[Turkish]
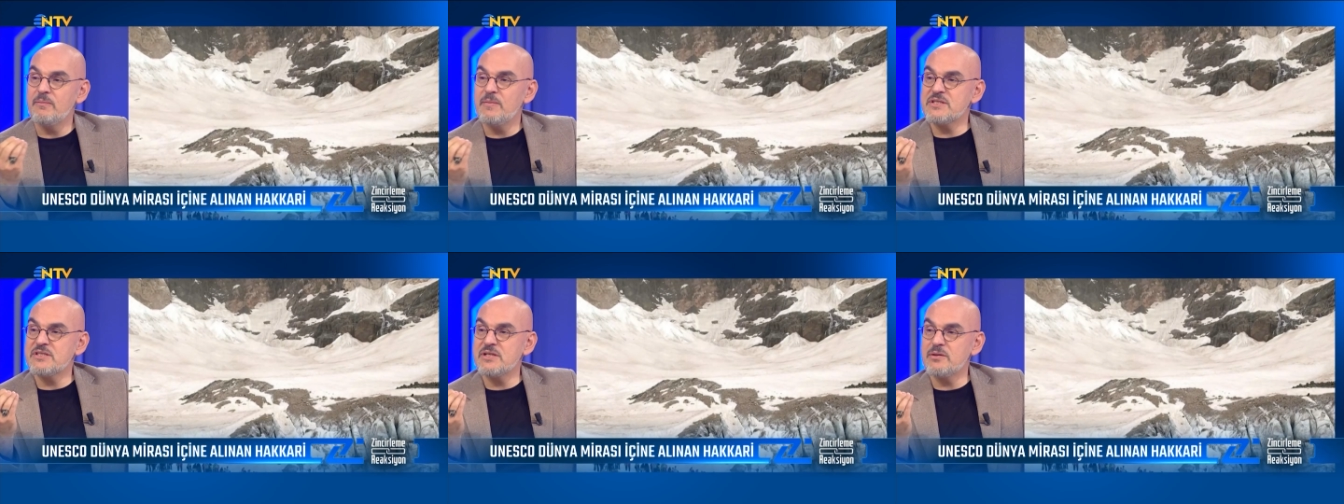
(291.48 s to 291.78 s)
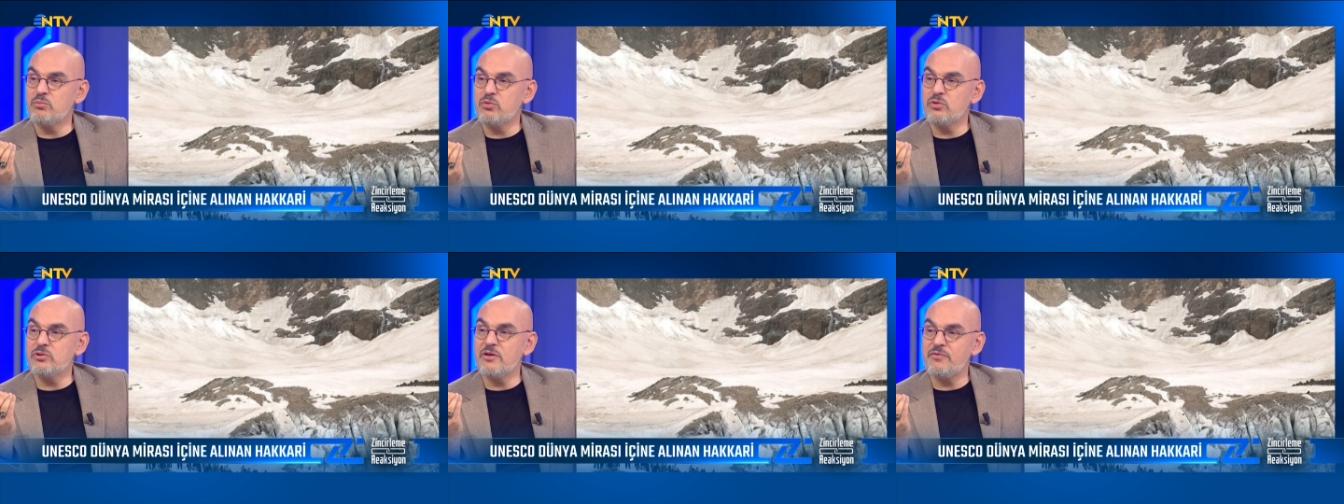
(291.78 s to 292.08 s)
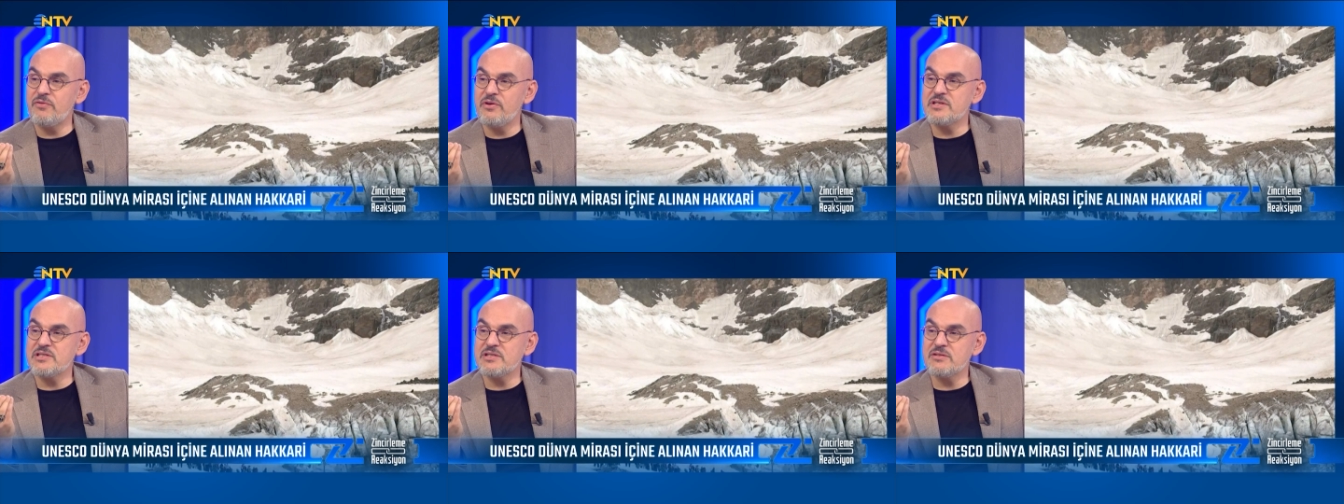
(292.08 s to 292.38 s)
Mesela burada
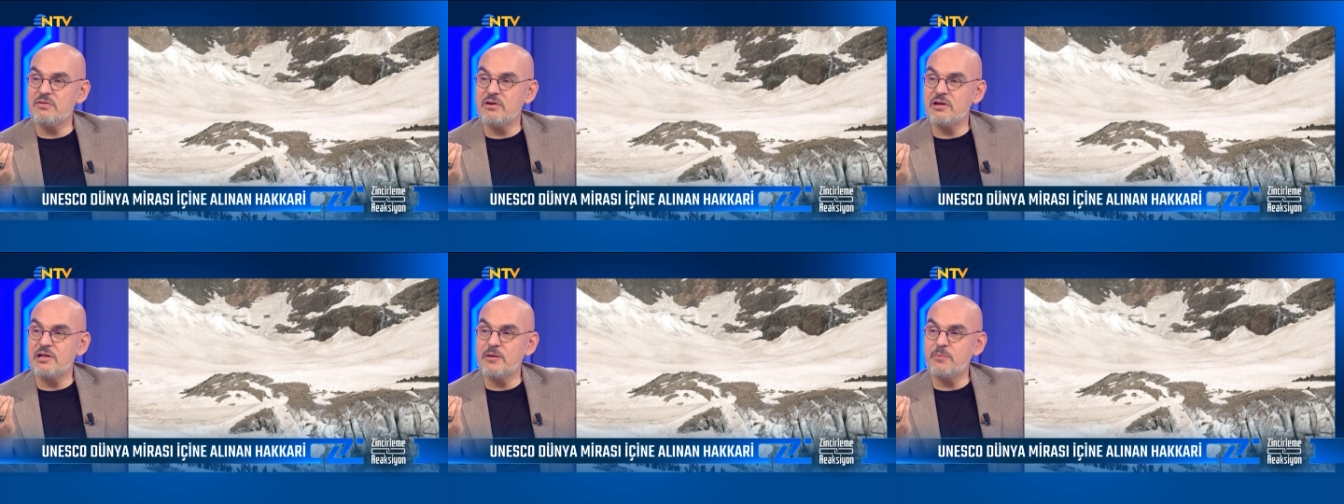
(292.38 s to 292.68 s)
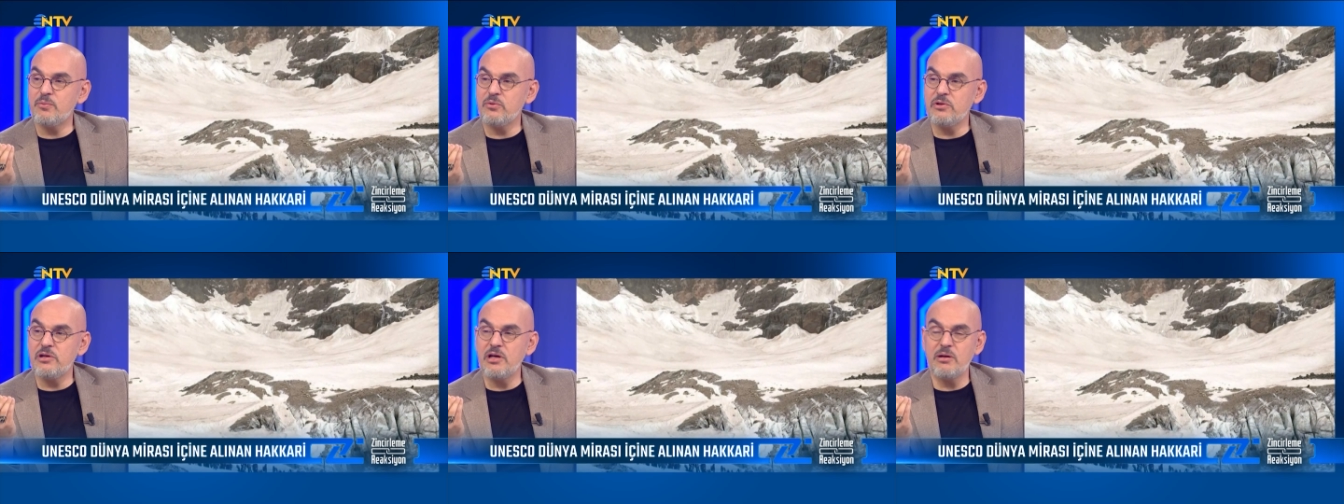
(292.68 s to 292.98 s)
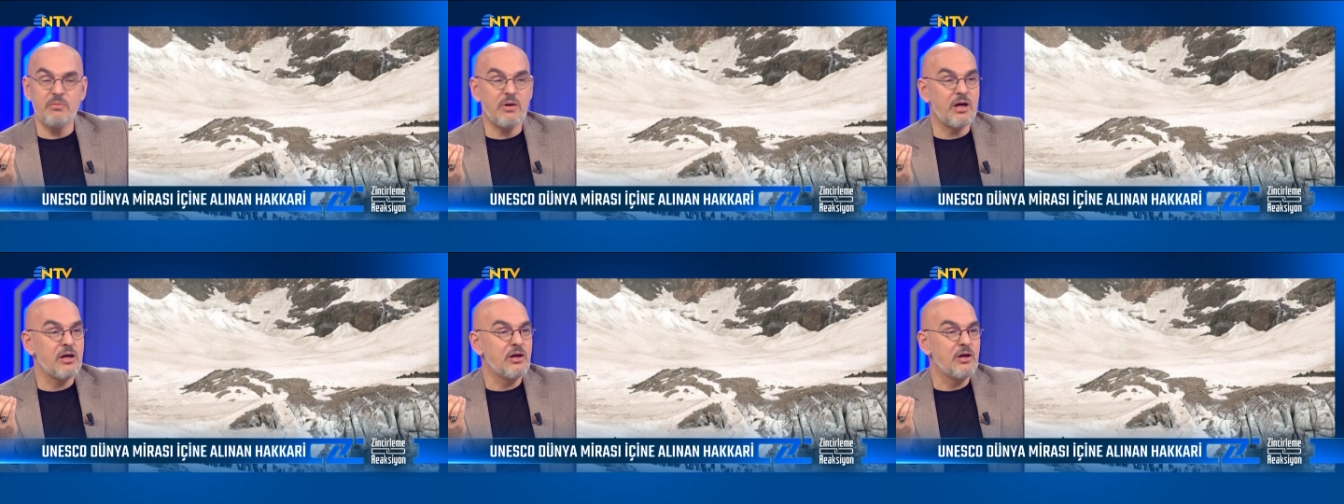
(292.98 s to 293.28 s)
festival yapılıyor
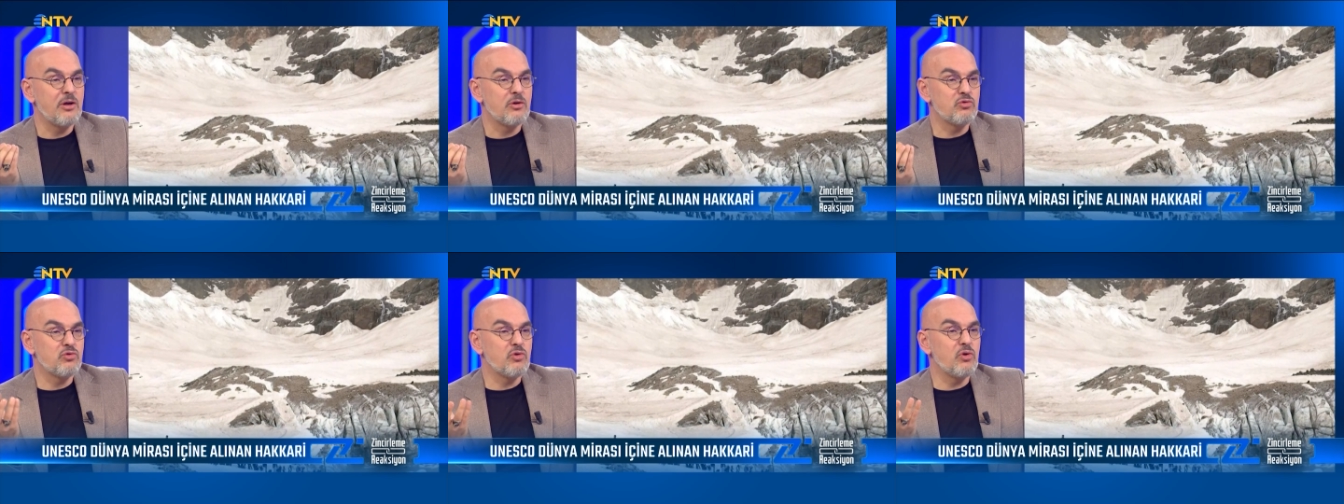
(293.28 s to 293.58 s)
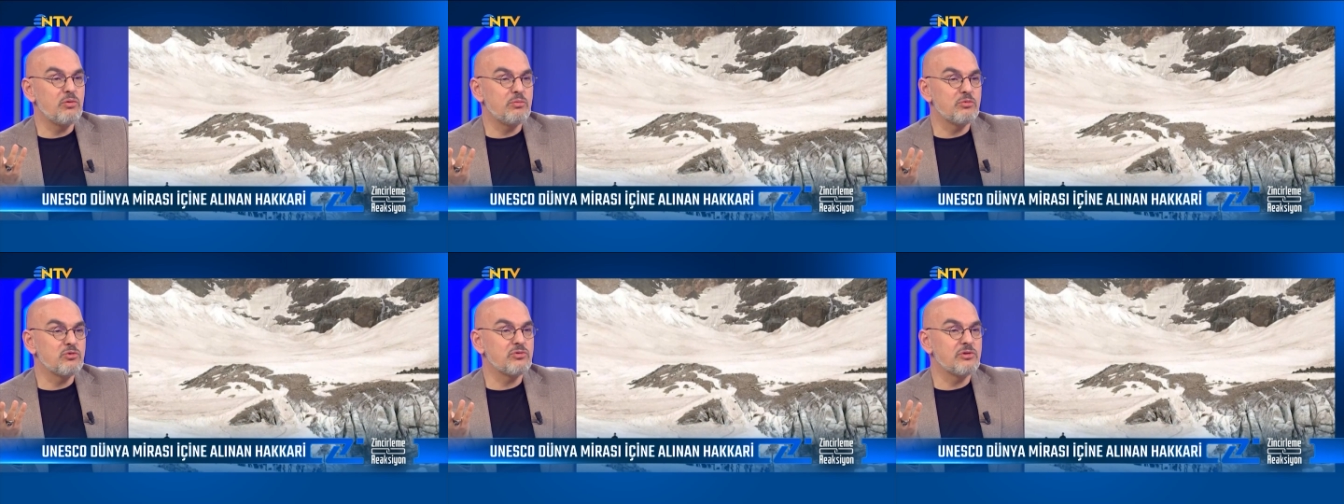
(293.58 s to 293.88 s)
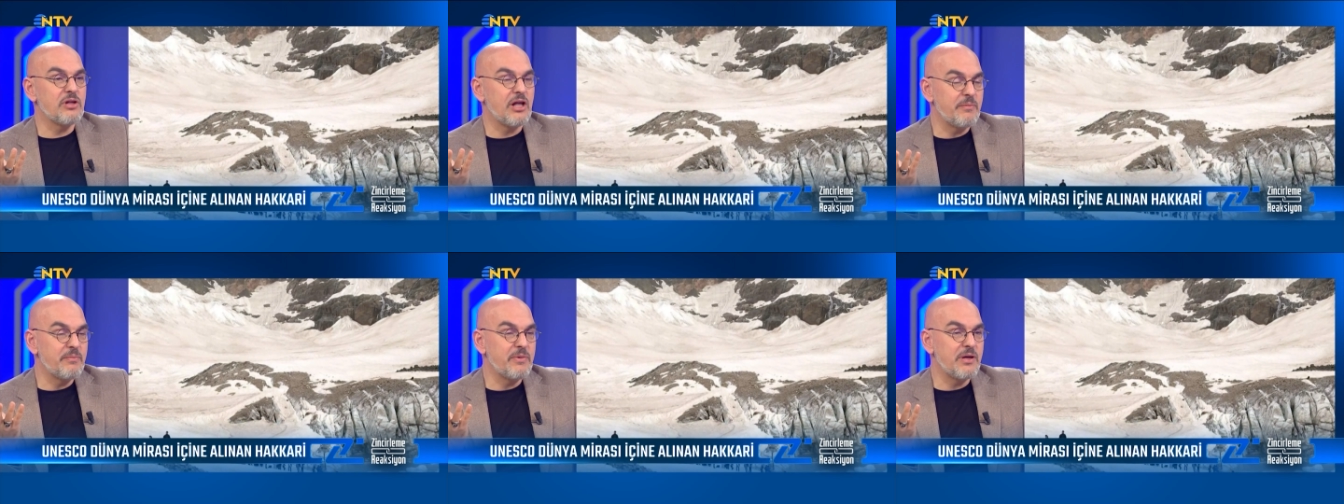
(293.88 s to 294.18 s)
ama
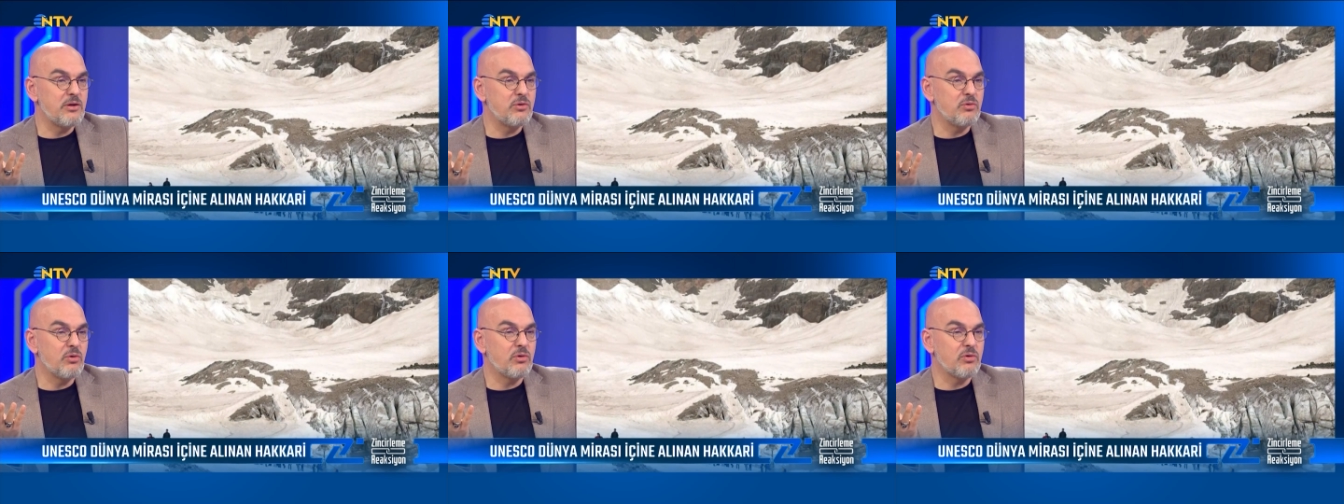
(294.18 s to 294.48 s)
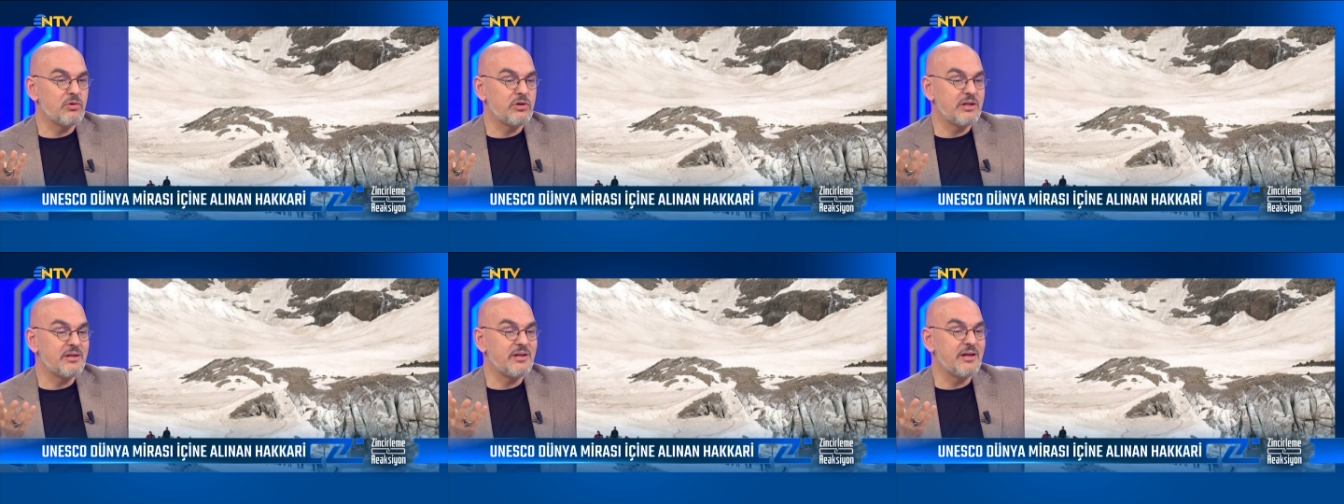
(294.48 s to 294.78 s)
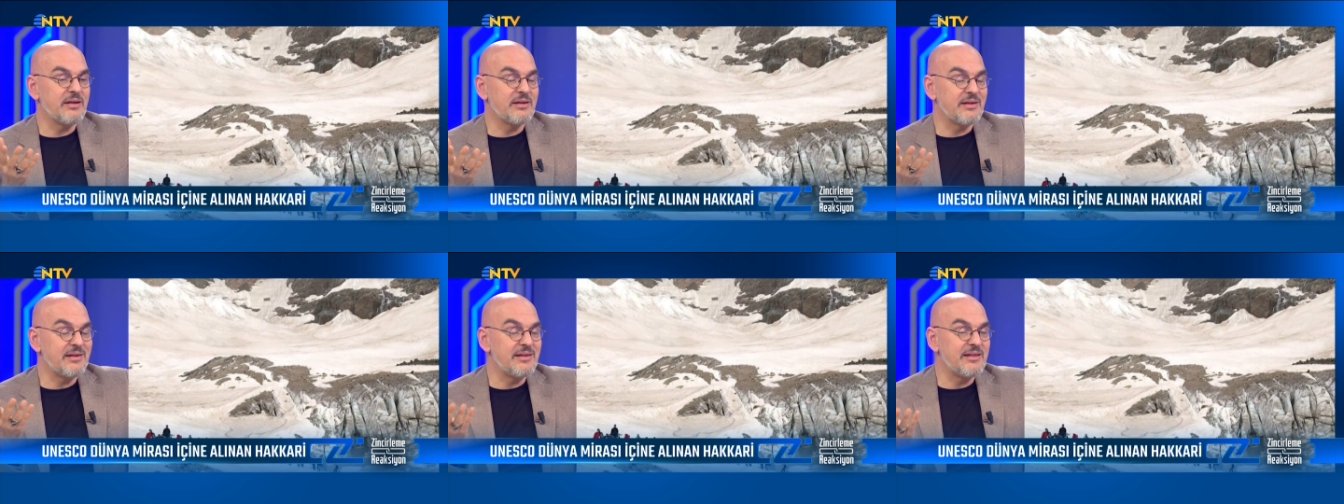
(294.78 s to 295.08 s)
çoğumuzun haberi yok ya
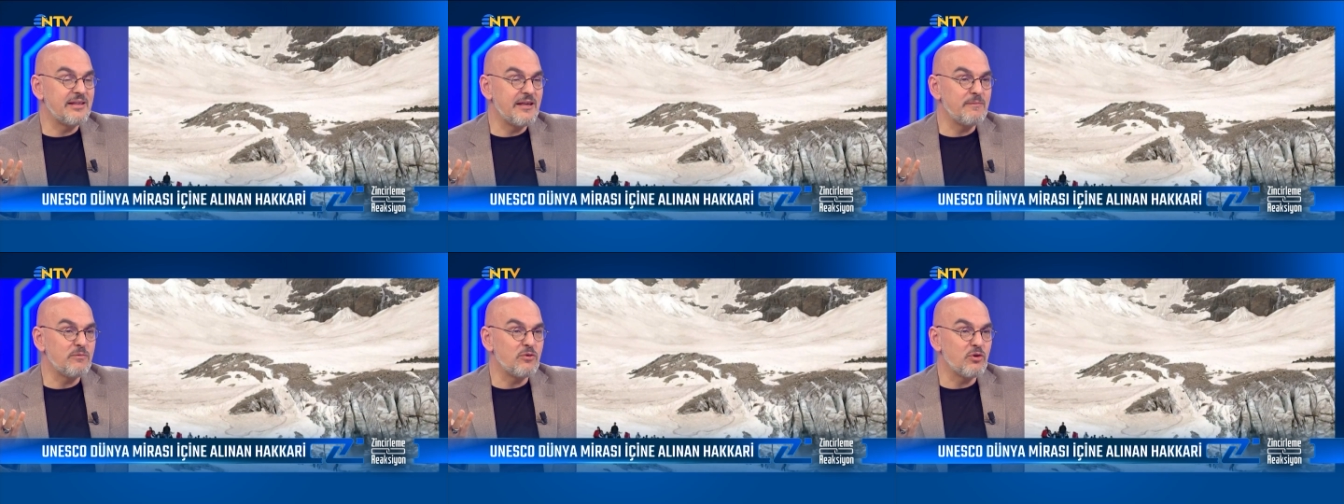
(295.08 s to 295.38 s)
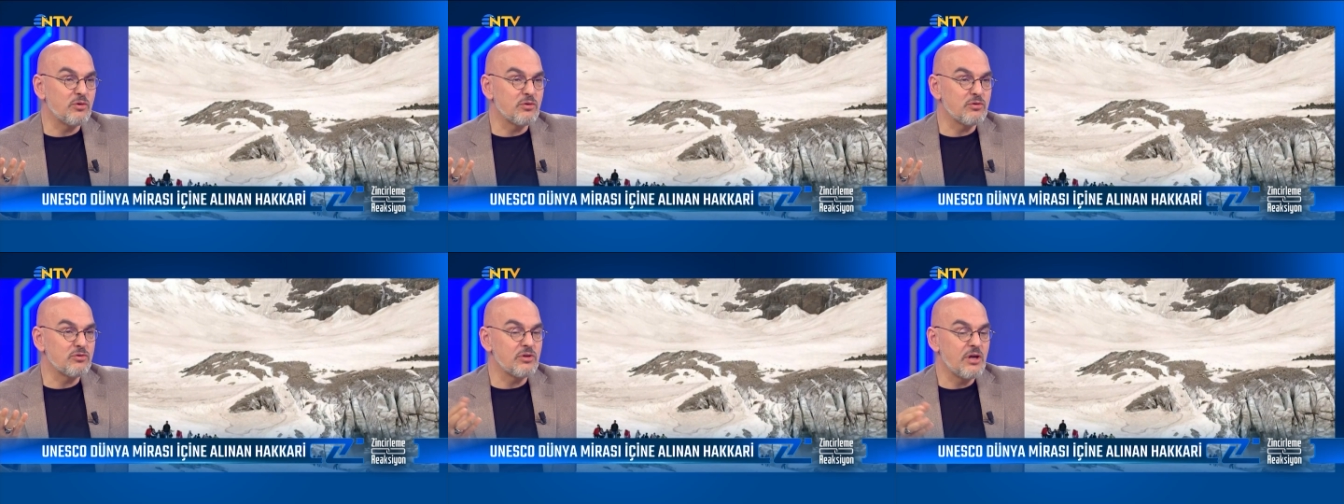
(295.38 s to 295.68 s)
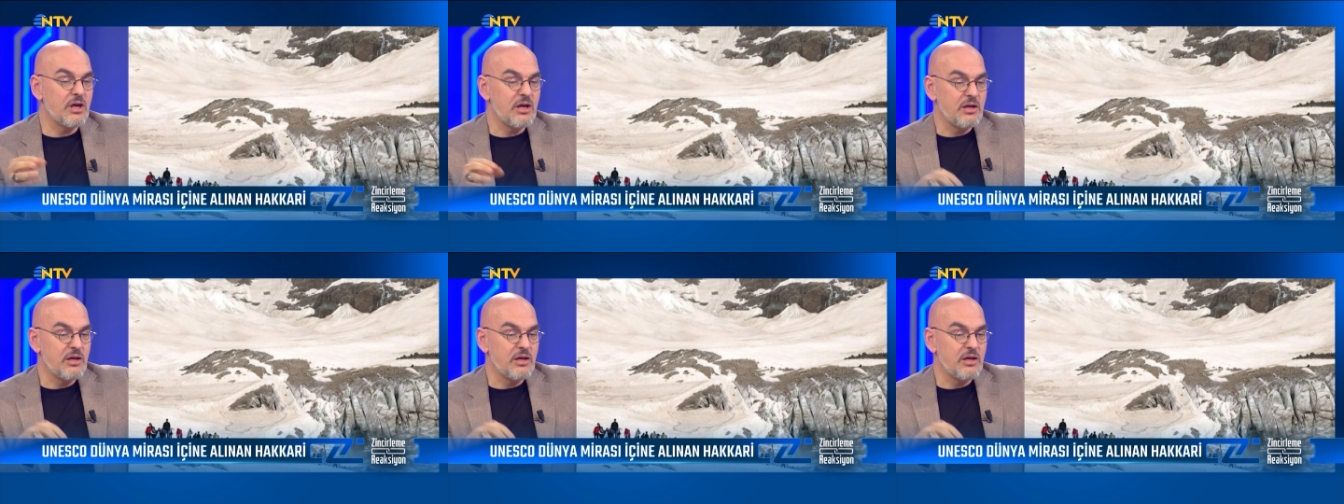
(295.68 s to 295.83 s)
da gidemiyoruz.